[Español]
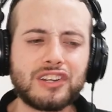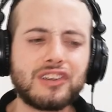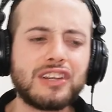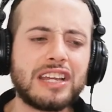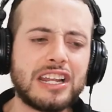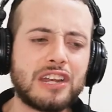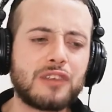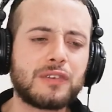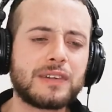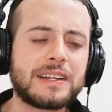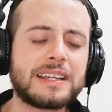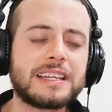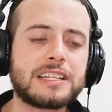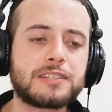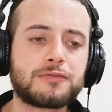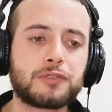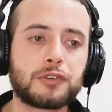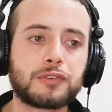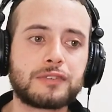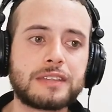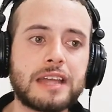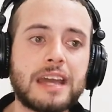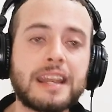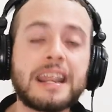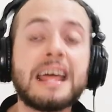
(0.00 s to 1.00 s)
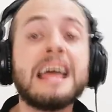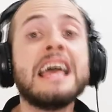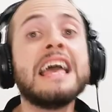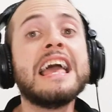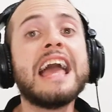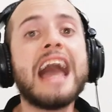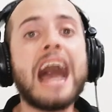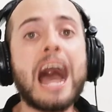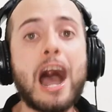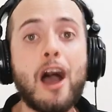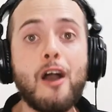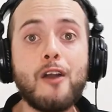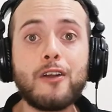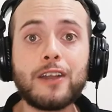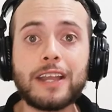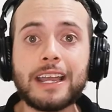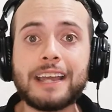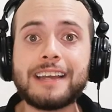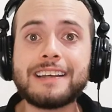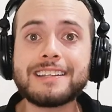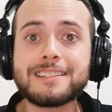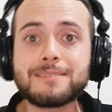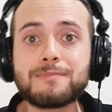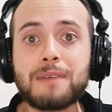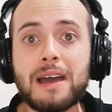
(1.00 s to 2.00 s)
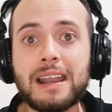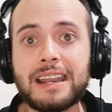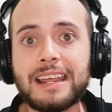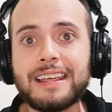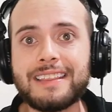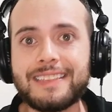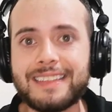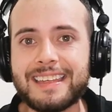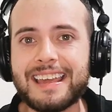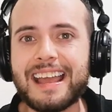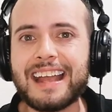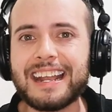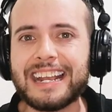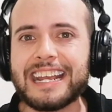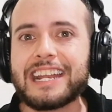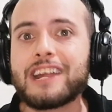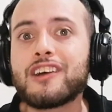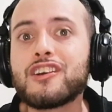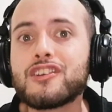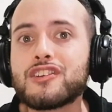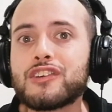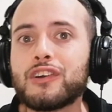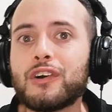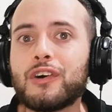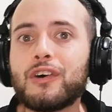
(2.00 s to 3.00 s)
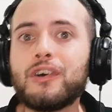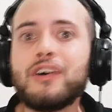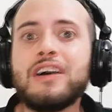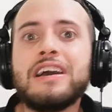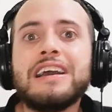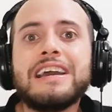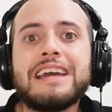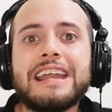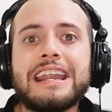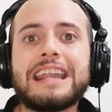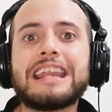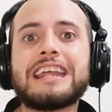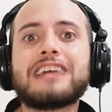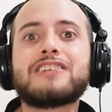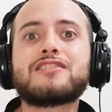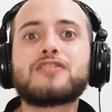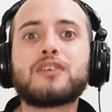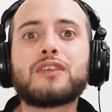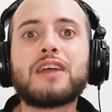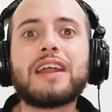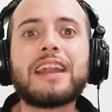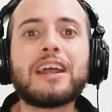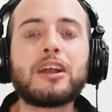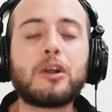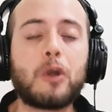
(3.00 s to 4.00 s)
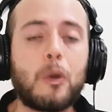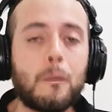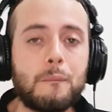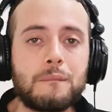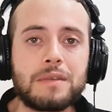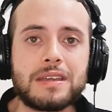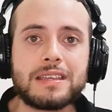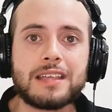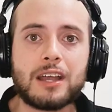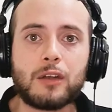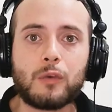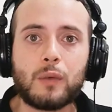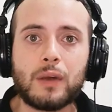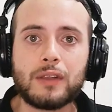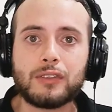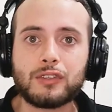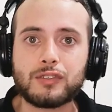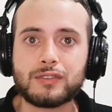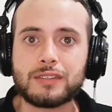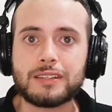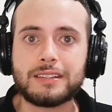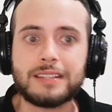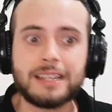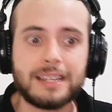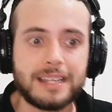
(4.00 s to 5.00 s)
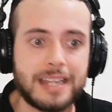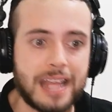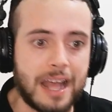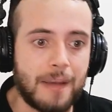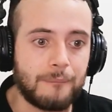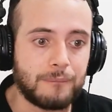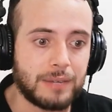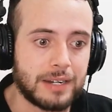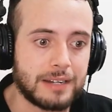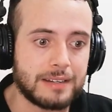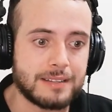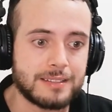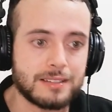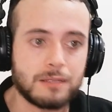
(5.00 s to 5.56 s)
Creo que lo voy a disfrutar, aunque es mala idea, creo yo, reaccionar a comida cuando se tiene hambre.